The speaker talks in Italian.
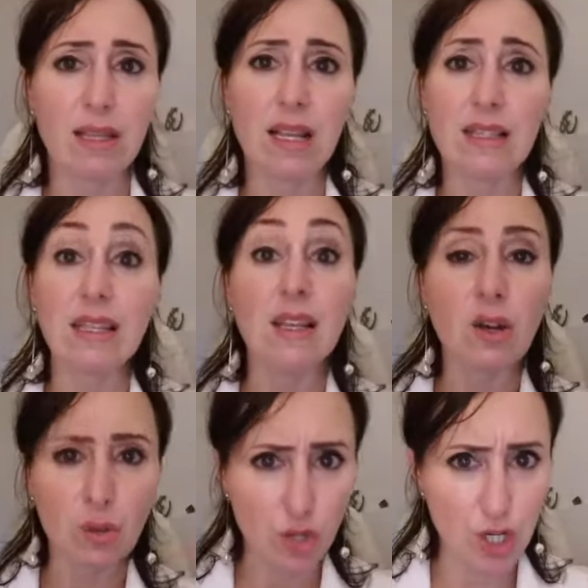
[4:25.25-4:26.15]
delle, dei
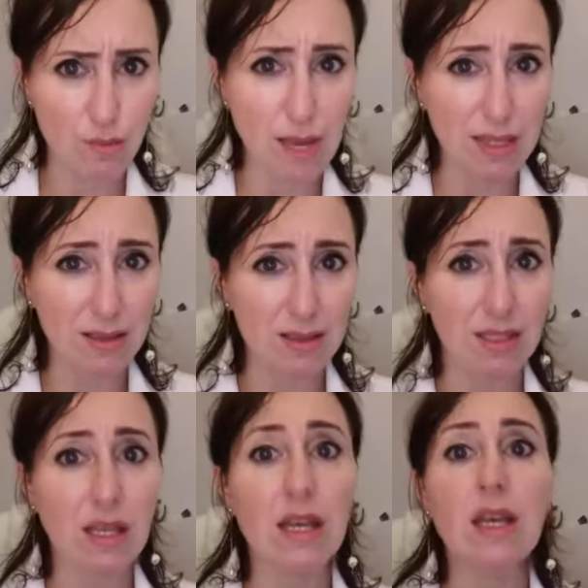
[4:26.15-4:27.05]

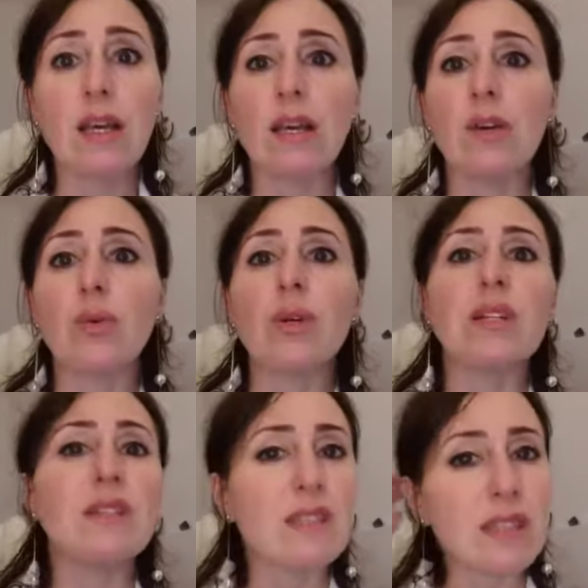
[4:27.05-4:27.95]
riconoscimenti e
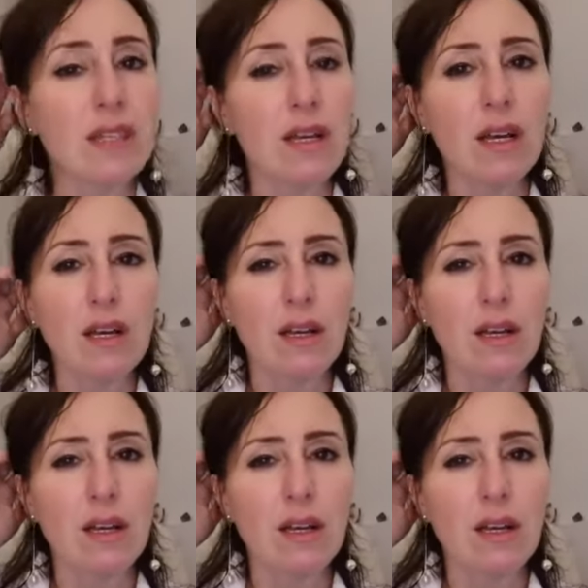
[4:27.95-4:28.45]
quindi